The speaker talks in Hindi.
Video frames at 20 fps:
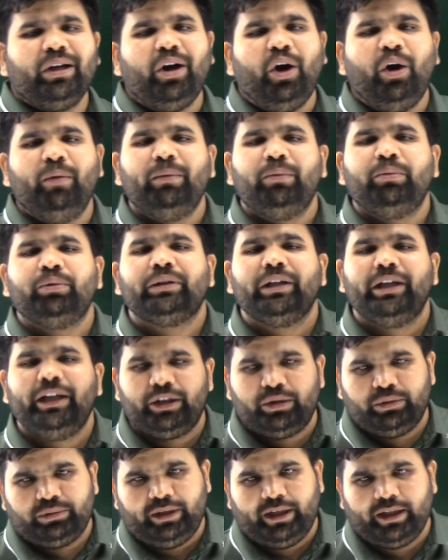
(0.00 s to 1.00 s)
गाँव में बहुत
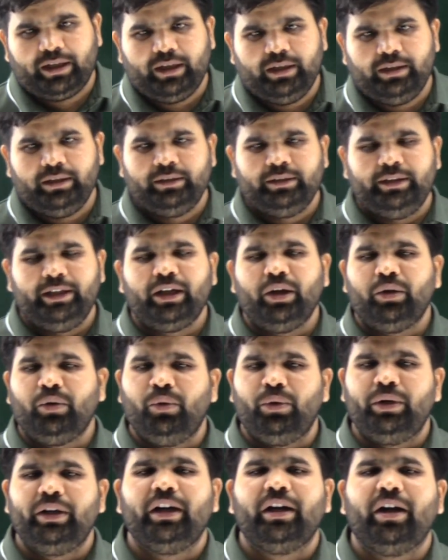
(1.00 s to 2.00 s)
लेट हो जाएगा ठीक है
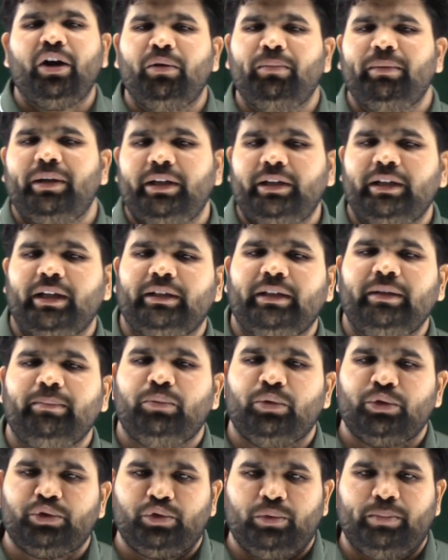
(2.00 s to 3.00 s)
कोरियर गाँव में नहीं जाते
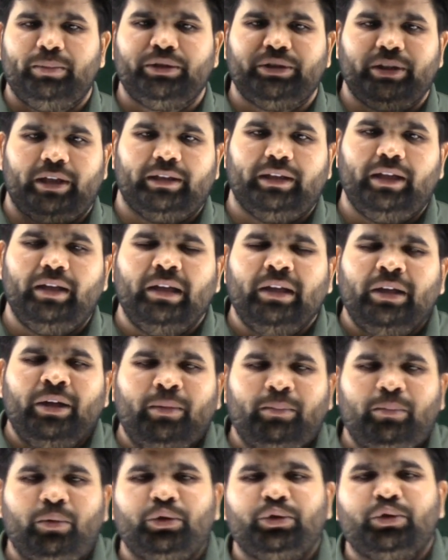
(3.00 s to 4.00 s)
पोस्ट ऑफिस जाता है
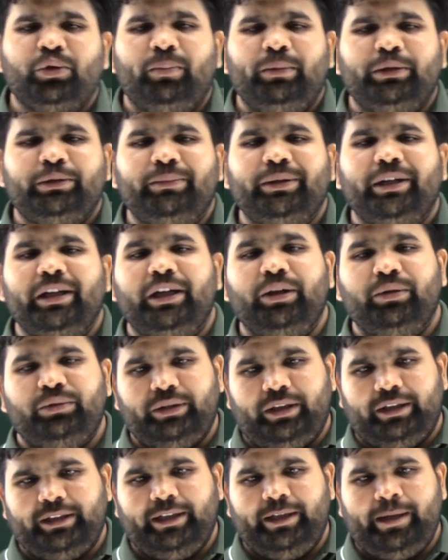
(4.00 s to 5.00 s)
पोस्ट ऑफिस में डिले हो
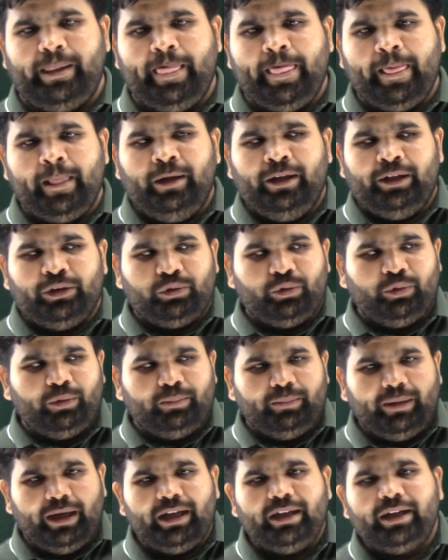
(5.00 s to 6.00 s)
जाता है तो
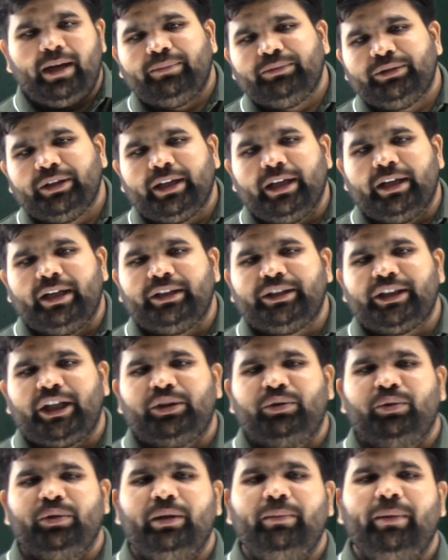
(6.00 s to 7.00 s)
मैं आपसे कहना
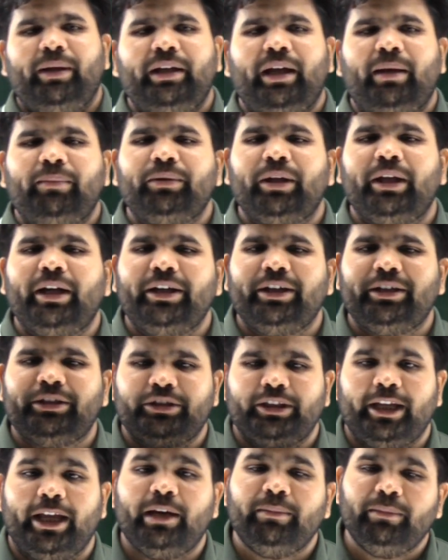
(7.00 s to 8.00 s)
चाहता हूँ कि भाई आप है ना
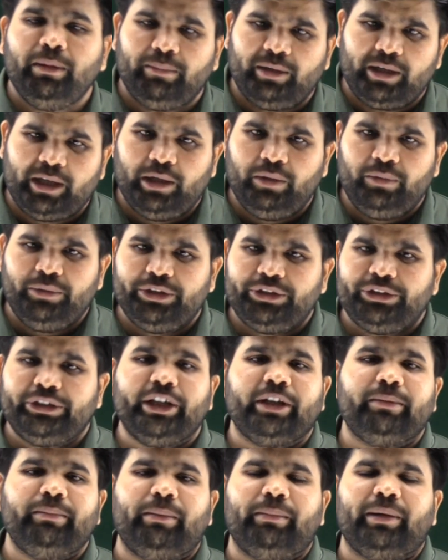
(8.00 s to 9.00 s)
शहर में मंगा लो
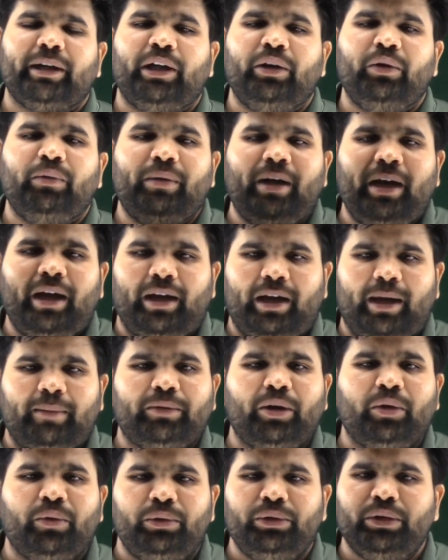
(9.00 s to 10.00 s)
डिस्ट्रिक्ट में मंगा लो वहाँ
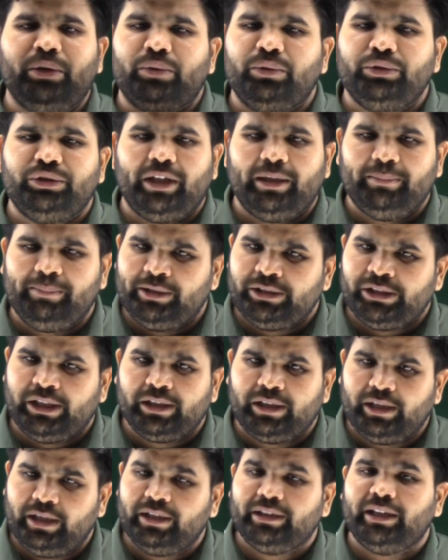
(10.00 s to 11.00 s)
आपका कोई ना कोई जान पहचान
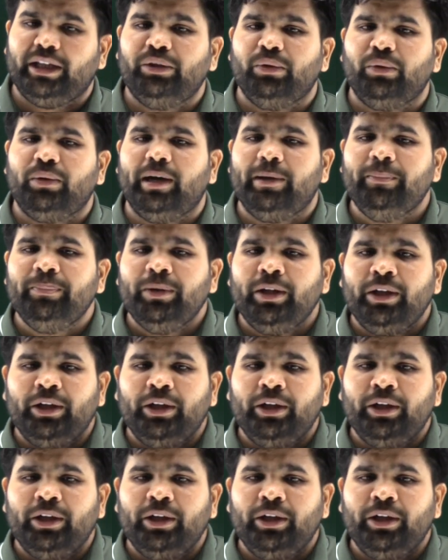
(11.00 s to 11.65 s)
का रहता ही होगा